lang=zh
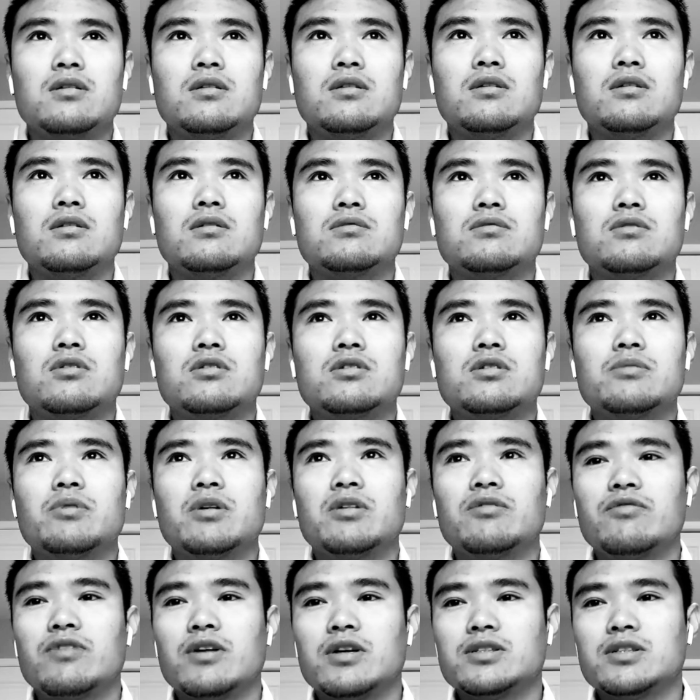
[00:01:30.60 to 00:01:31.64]
嗯，到这
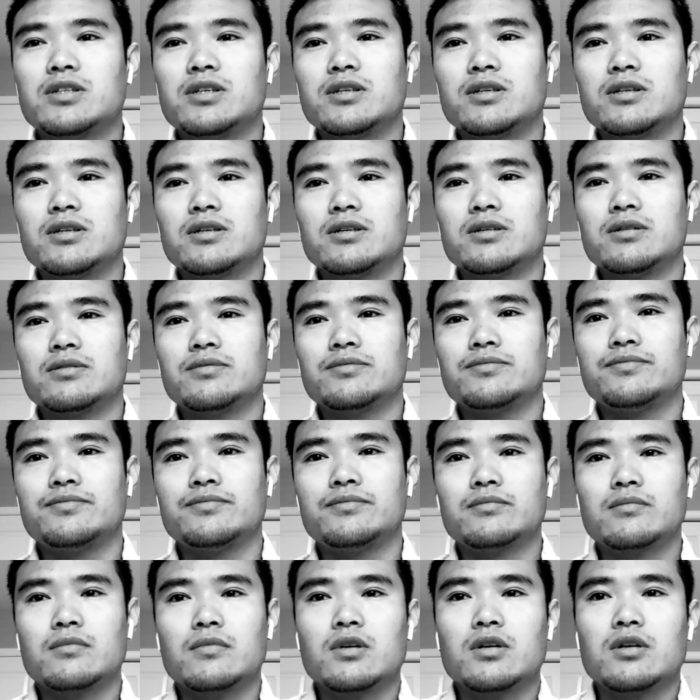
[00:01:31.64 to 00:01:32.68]
边发现
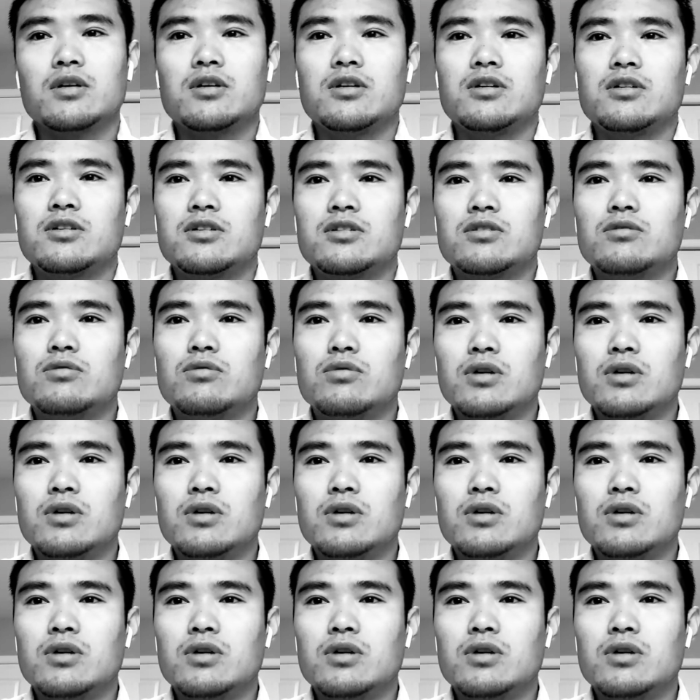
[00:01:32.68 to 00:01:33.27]
生